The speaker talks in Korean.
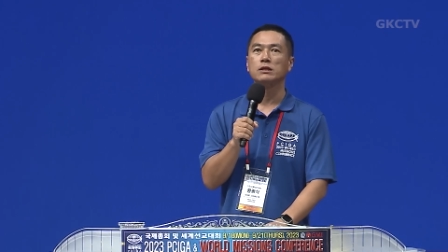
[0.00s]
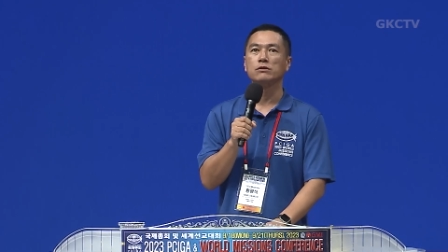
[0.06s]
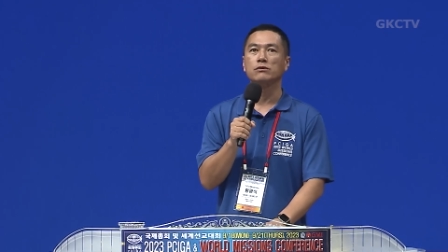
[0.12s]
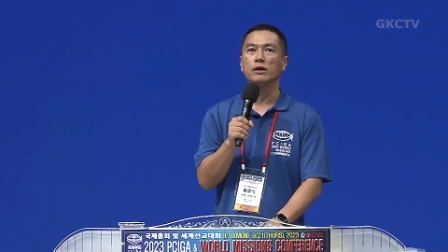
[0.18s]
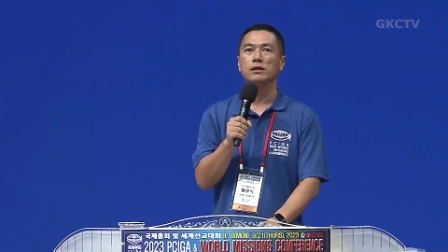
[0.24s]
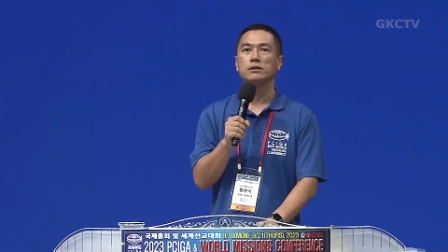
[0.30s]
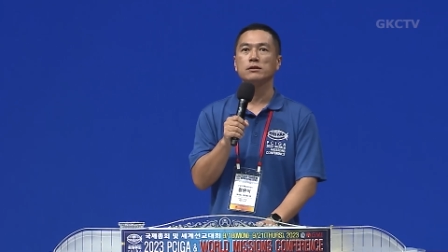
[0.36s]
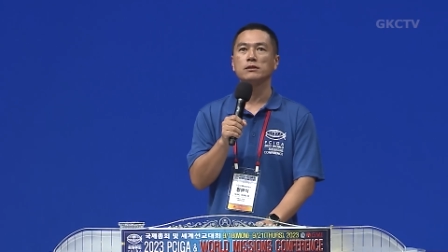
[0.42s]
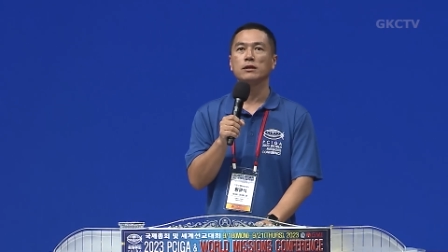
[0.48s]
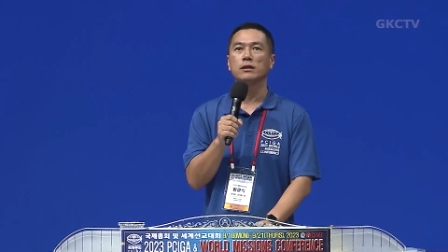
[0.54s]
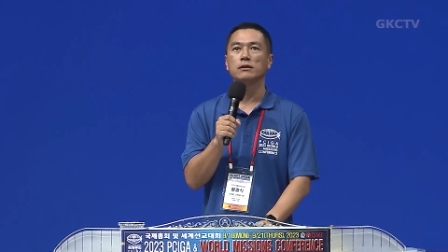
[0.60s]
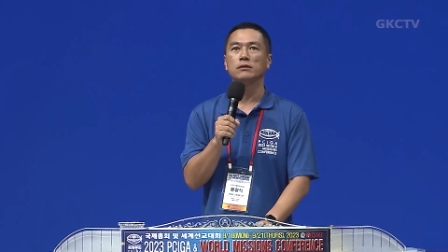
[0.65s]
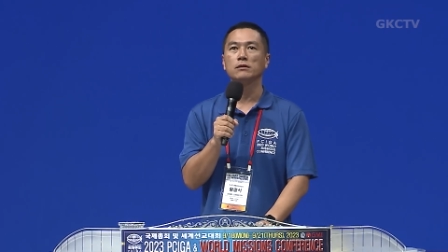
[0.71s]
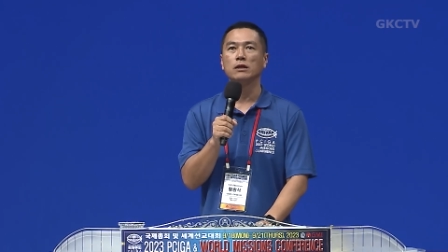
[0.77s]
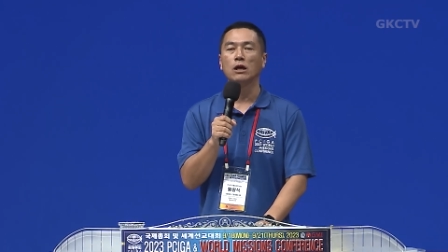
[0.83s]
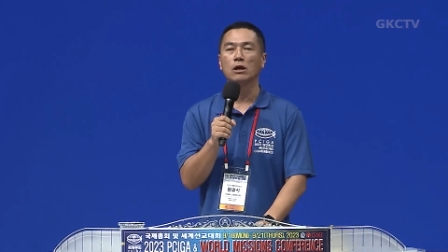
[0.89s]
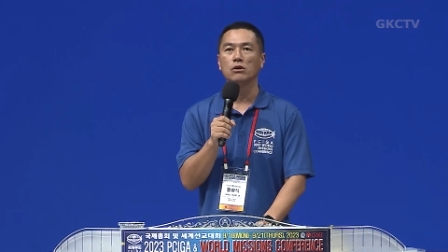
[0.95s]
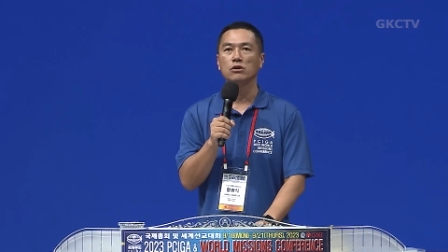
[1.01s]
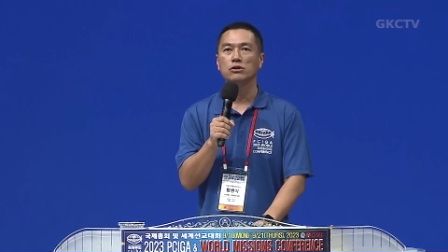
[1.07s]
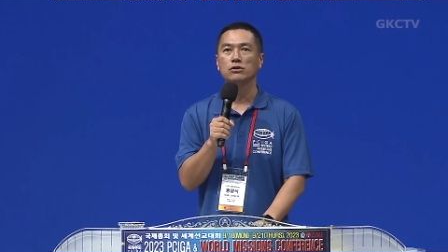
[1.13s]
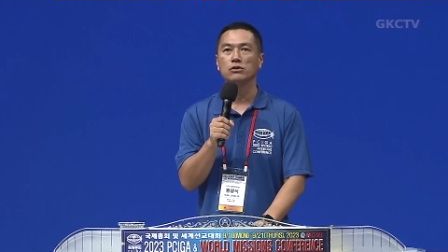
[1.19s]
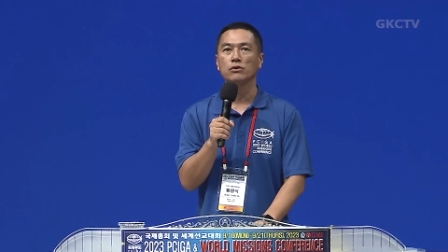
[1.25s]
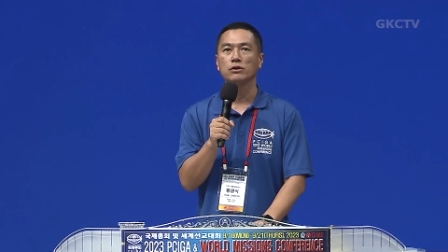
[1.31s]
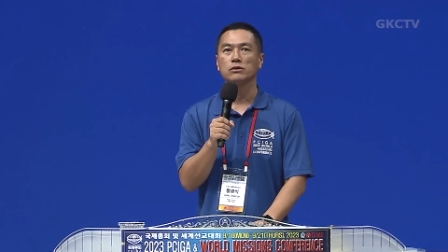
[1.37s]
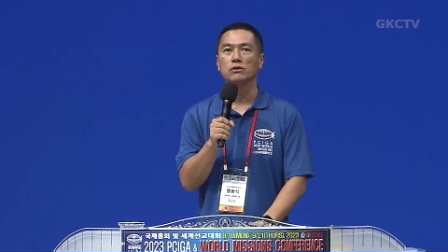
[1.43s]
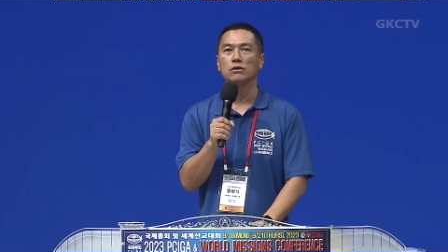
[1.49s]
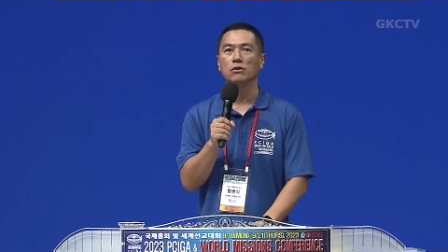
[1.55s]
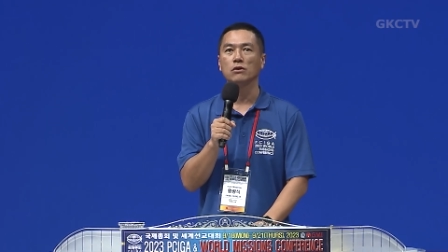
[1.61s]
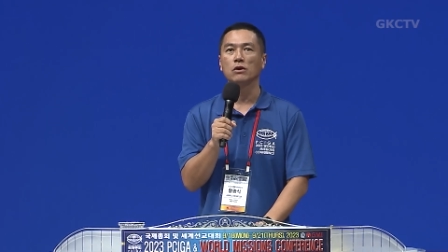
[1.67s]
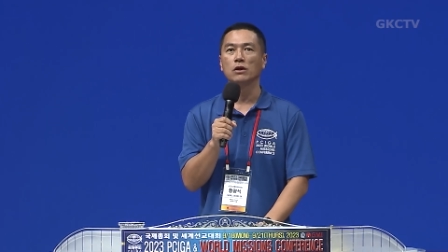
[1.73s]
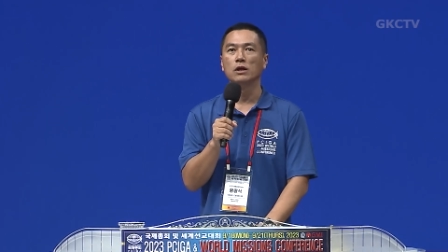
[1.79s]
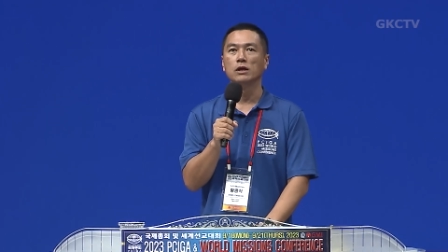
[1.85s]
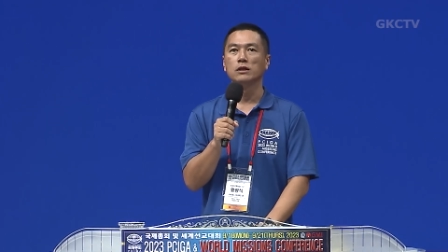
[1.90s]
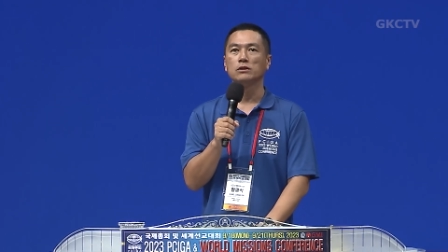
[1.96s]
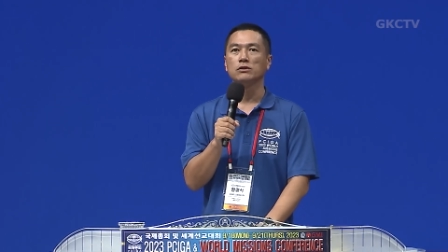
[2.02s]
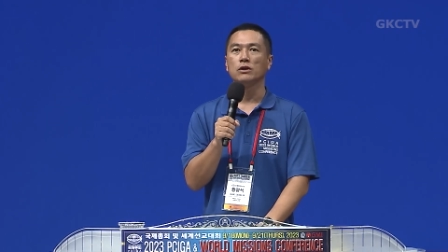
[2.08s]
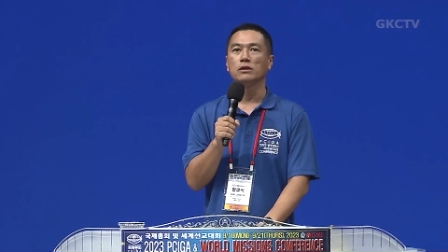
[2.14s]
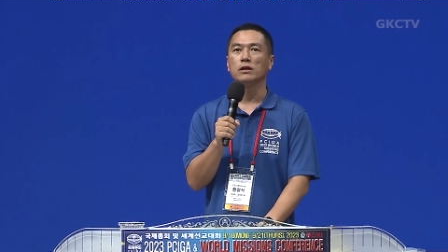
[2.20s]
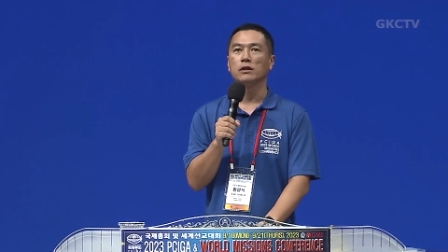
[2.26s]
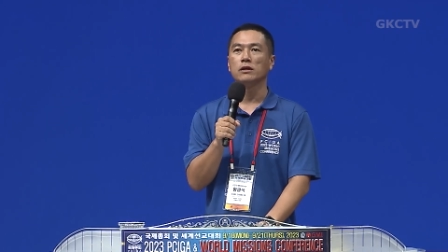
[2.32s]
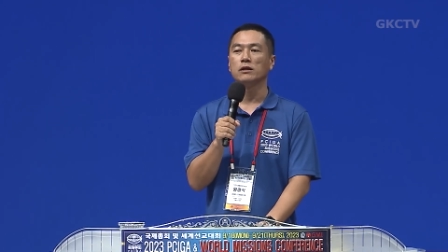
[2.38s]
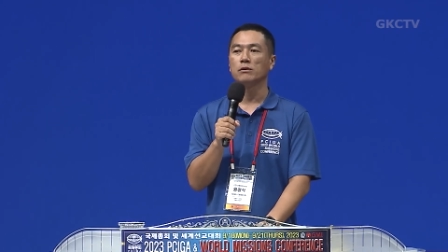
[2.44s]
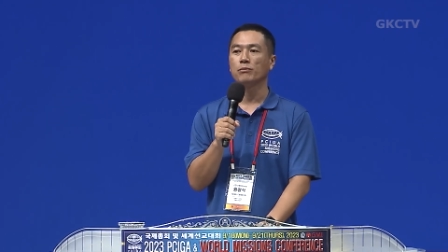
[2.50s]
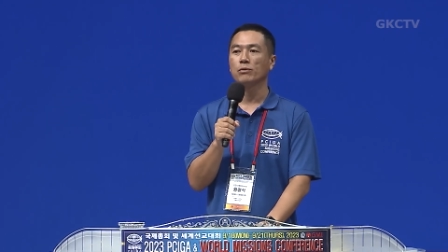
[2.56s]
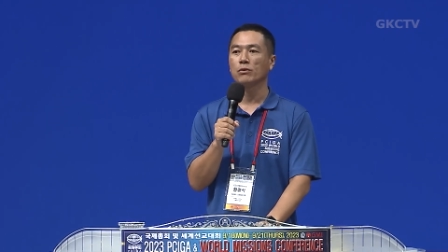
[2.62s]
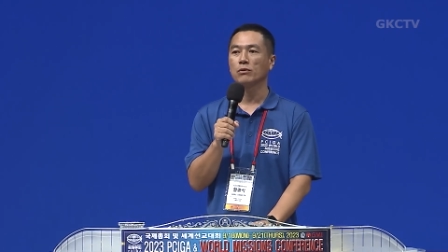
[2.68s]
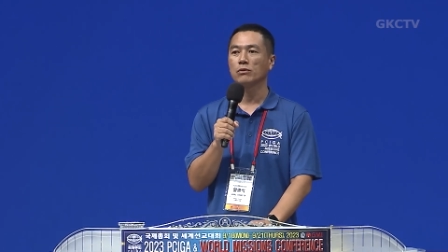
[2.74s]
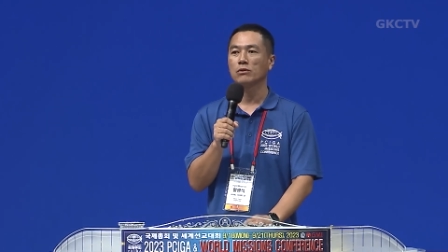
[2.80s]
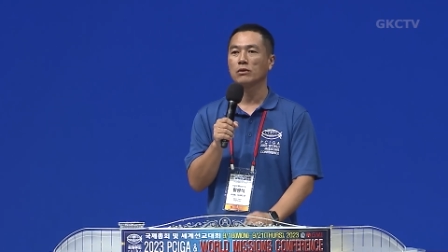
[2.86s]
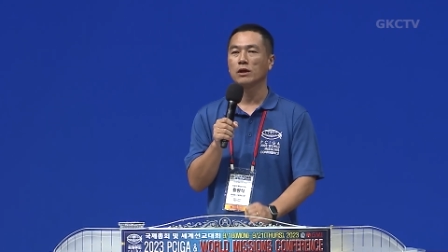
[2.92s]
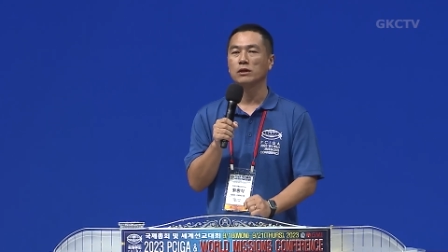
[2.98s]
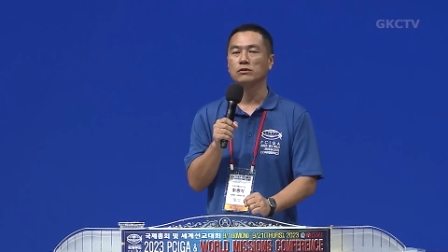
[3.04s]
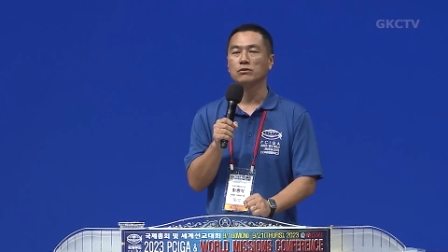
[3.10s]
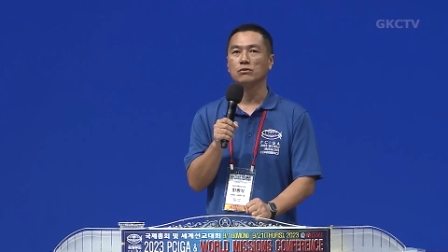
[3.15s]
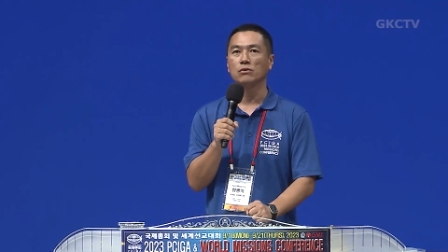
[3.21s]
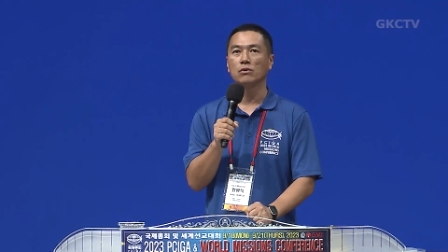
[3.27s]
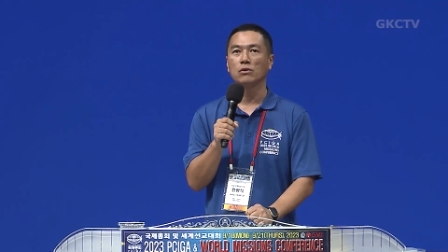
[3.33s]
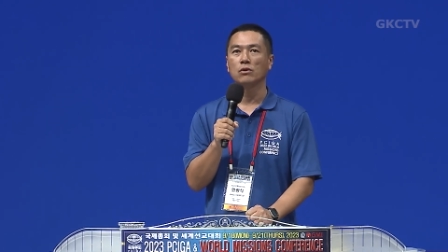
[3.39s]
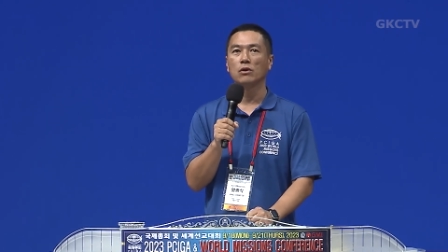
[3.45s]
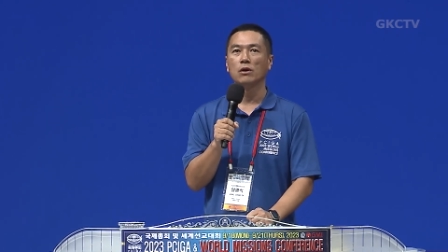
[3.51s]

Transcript: Grace and Knowledge로 서 저희가 이 표를 가지고